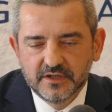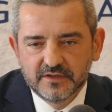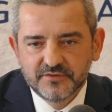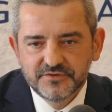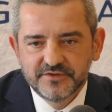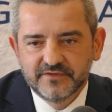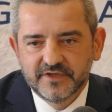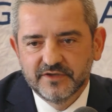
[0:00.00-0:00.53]

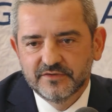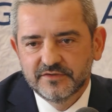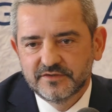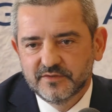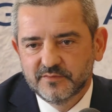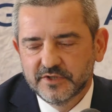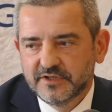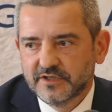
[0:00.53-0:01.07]
Używając
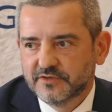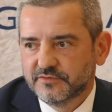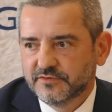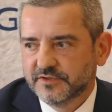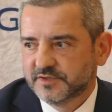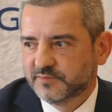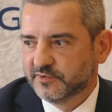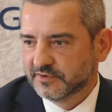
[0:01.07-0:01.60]

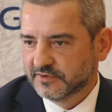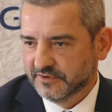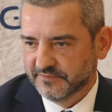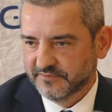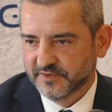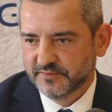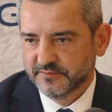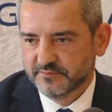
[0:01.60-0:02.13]
nomenklatury
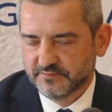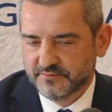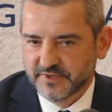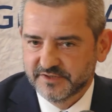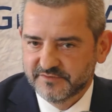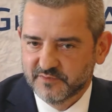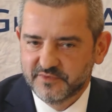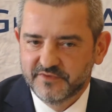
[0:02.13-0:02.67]
sportowej,
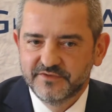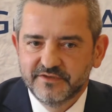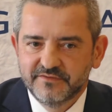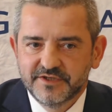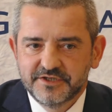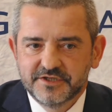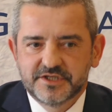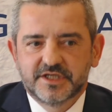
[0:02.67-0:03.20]
Państwo pewnie
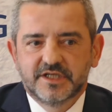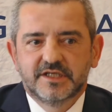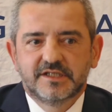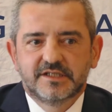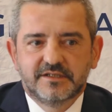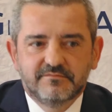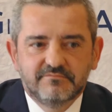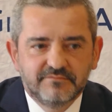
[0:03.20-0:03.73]
wiecie, że ja
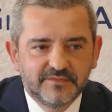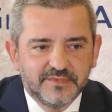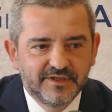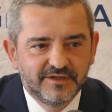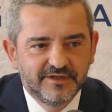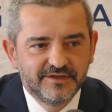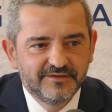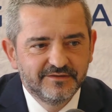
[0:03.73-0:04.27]
jestem
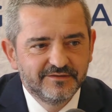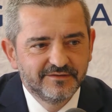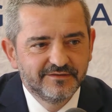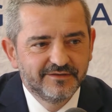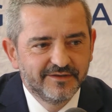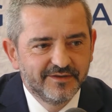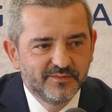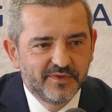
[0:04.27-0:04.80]

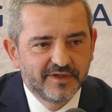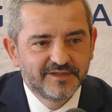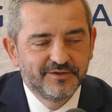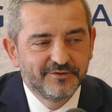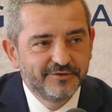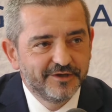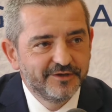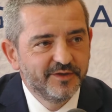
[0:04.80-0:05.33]
e,
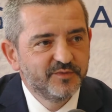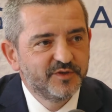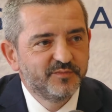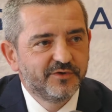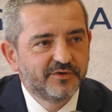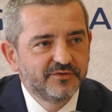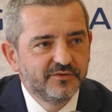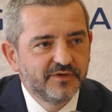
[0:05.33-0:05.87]
pasjonatem
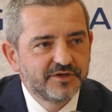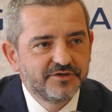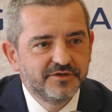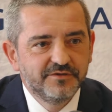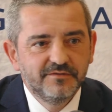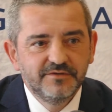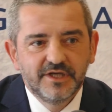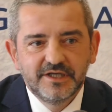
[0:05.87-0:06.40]
sportu, a
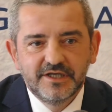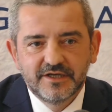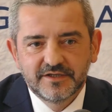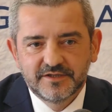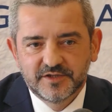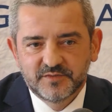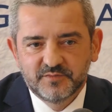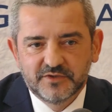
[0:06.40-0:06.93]
szczególnie gier
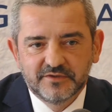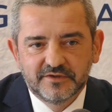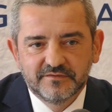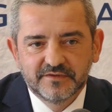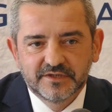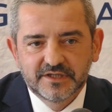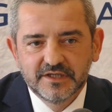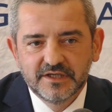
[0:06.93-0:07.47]

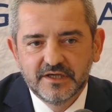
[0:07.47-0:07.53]
zespołowych.